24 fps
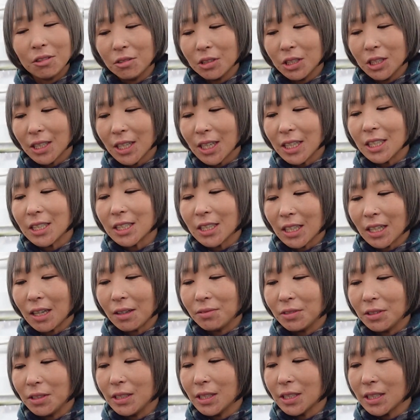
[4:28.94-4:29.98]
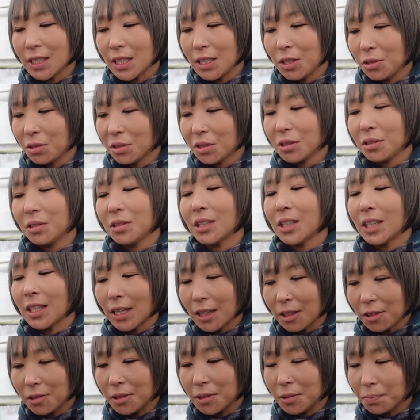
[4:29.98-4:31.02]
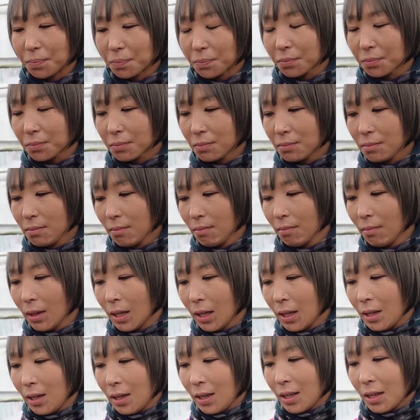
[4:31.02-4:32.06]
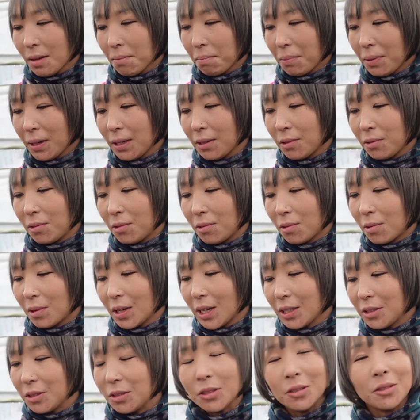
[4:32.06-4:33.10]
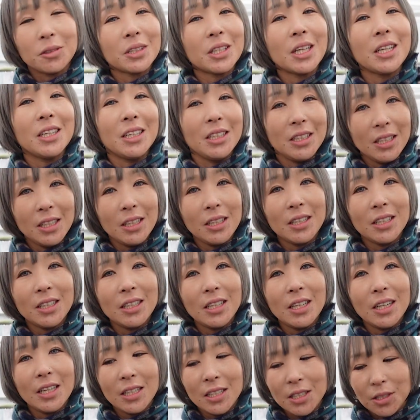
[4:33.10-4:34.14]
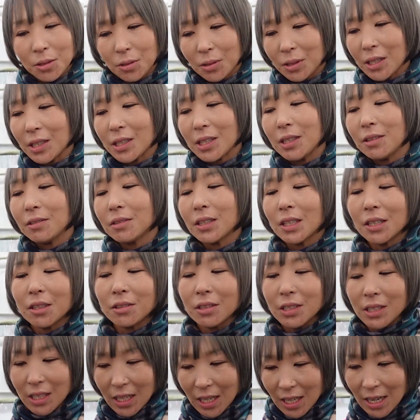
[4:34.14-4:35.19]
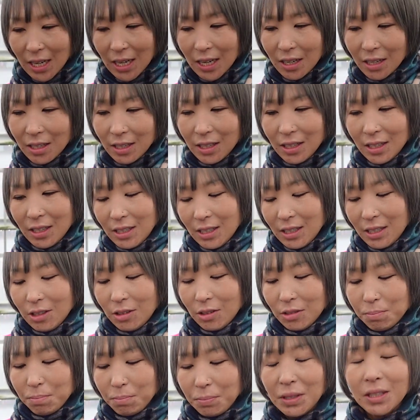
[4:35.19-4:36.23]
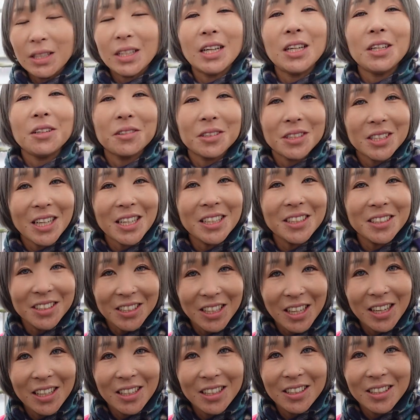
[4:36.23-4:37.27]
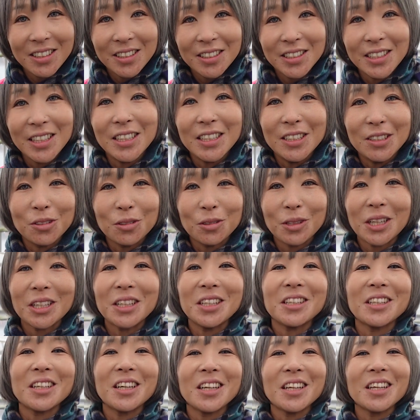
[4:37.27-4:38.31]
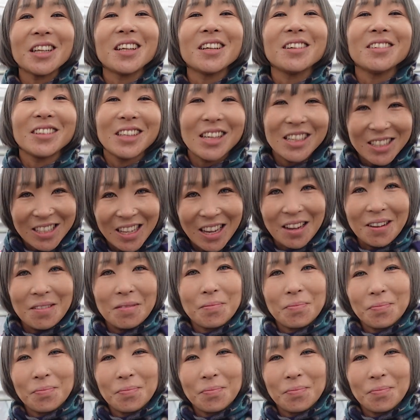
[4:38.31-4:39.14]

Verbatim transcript: しっかりした株には成長するんだけど、やっぱりこうコレクション的に綺麗に育てるんだとしたらぴったりのサイズで是非育ててあげてください、